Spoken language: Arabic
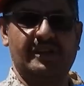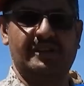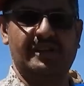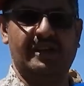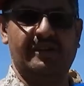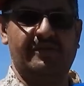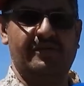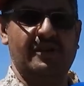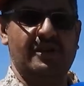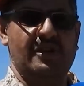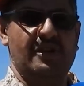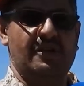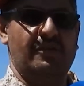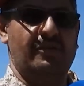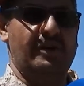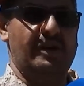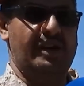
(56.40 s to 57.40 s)
كتاف
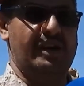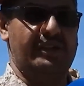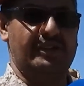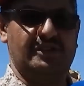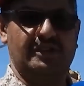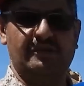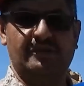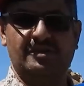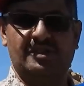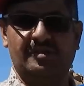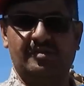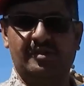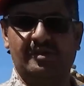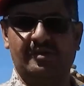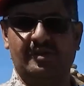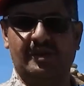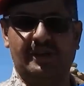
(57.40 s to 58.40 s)
وهذا شيء
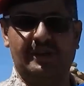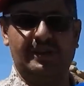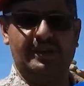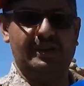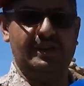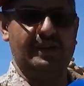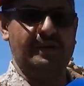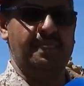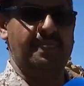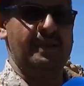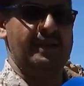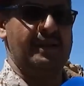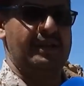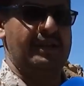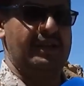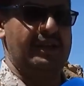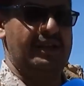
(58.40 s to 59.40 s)
جميل أننا
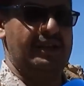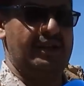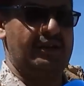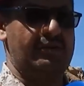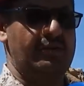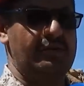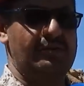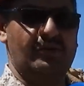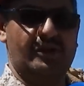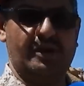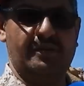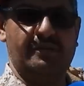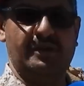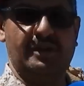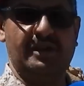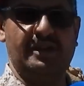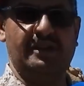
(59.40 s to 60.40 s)
آه، نكون
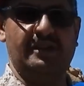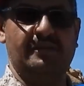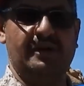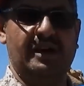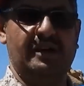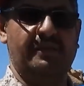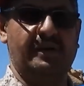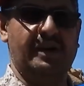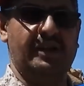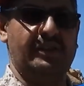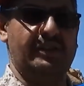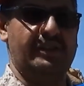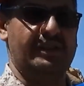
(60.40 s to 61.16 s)
مكملين مع بعض